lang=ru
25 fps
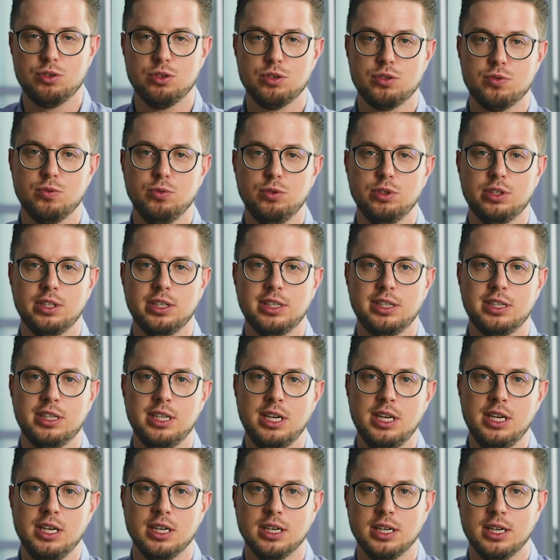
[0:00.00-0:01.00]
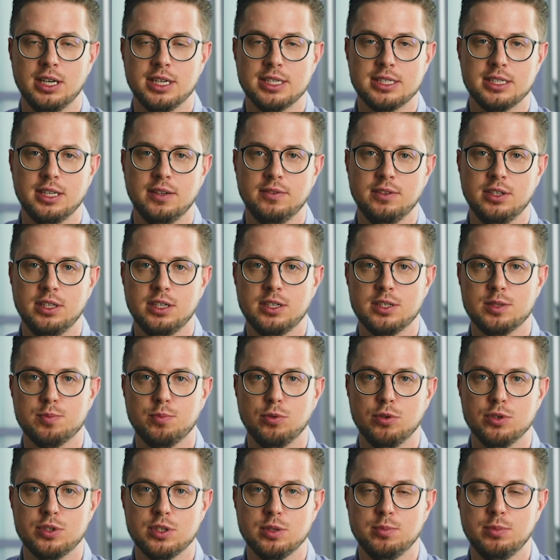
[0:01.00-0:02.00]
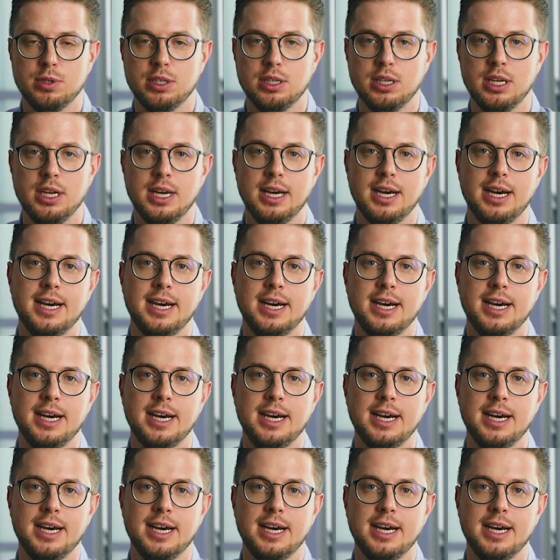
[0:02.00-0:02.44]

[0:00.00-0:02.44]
Существует три основных способа